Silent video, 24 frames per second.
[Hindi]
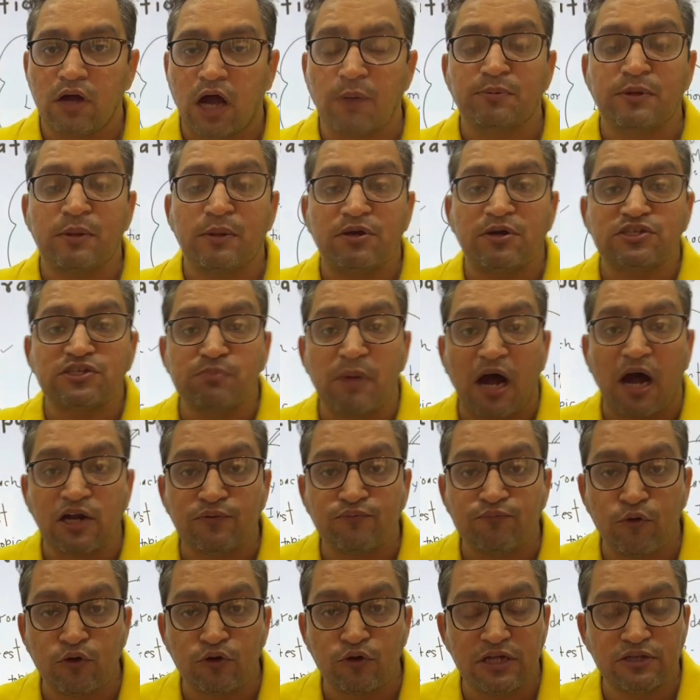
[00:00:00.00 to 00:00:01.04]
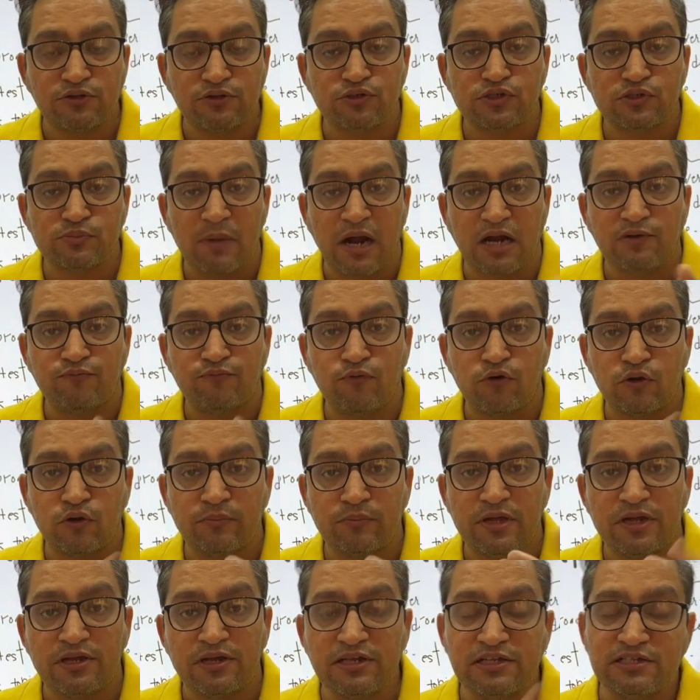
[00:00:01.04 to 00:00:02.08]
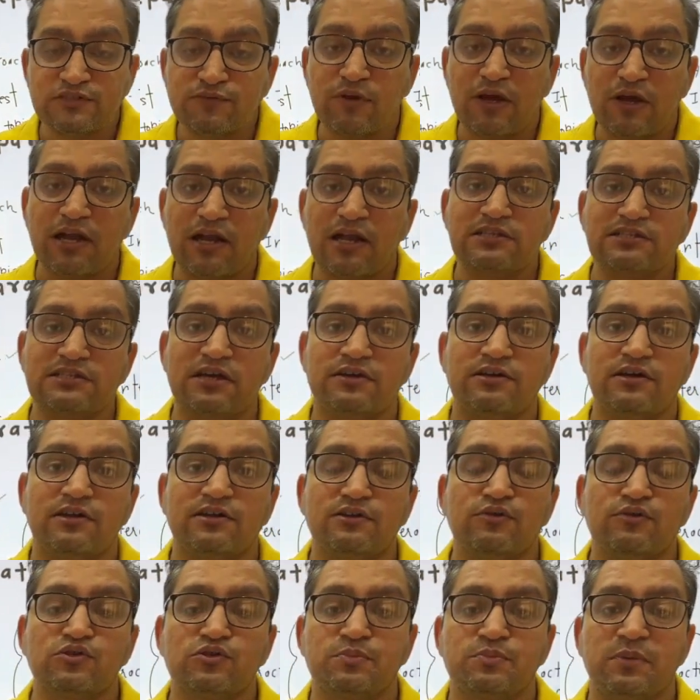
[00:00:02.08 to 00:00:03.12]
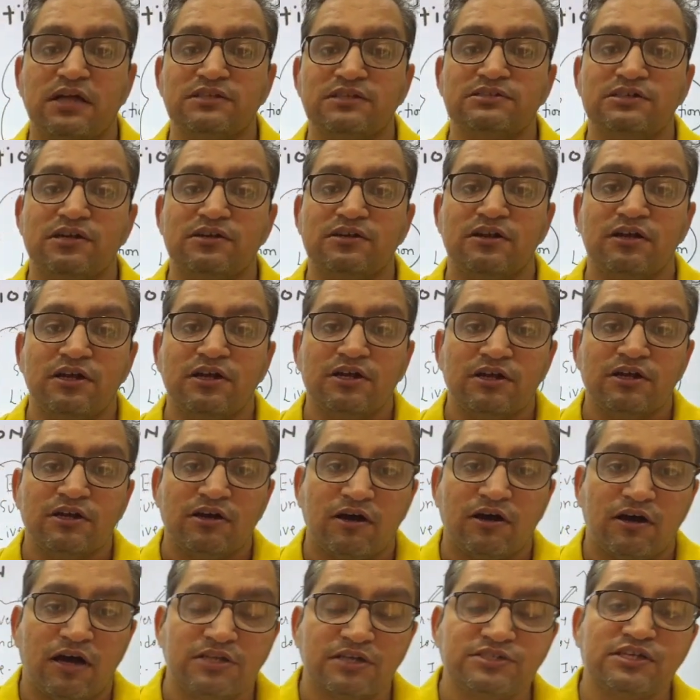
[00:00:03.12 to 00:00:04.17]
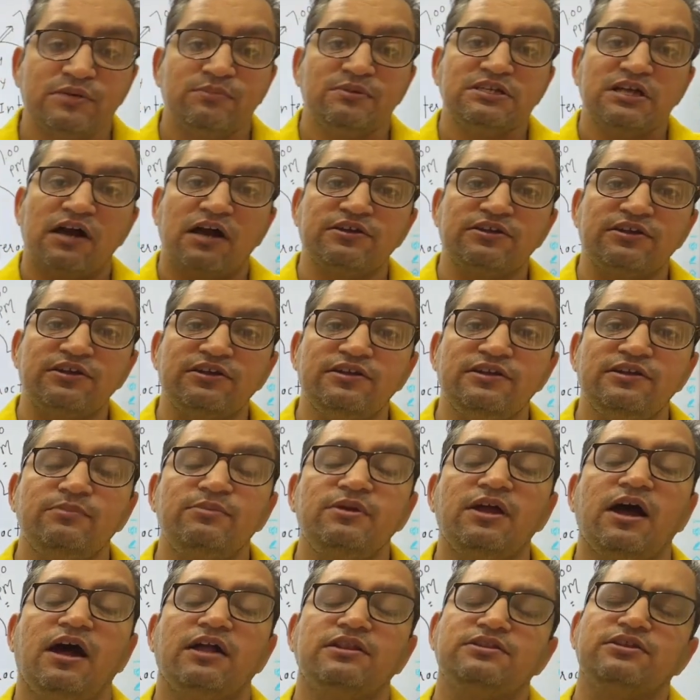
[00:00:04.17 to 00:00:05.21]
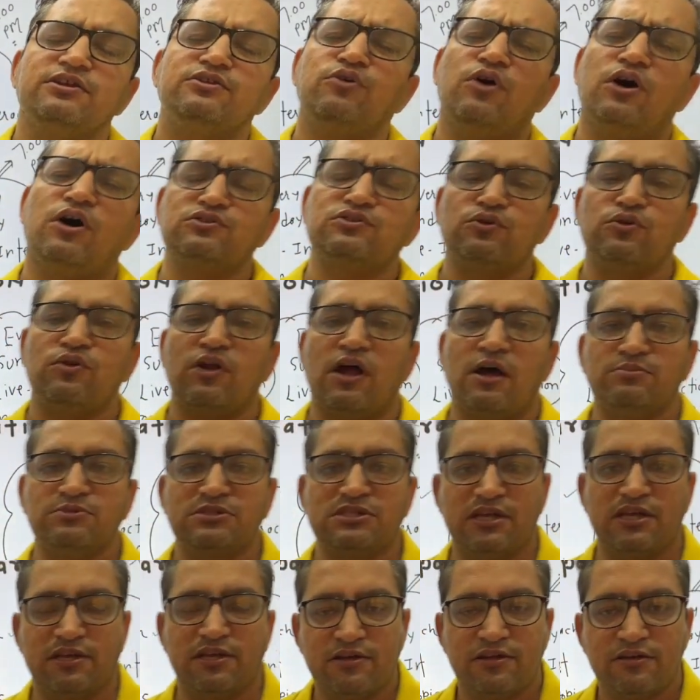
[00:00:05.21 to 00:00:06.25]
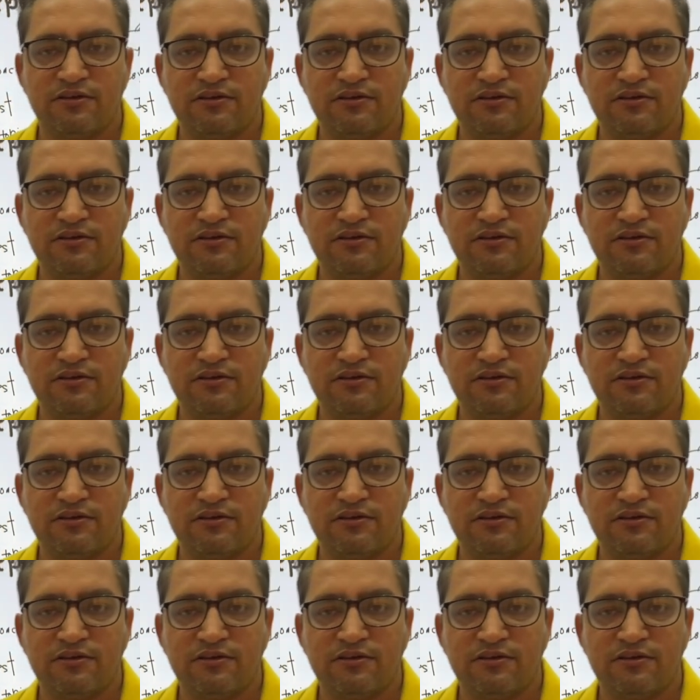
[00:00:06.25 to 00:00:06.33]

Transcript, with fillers: आपके पास स्मार्टफोन है तो स्मार्टफोन में रील्स वगैरह चेक करके उस पर आजकल हंसी मजाक की रील भी आती हैं तो हंसो राम से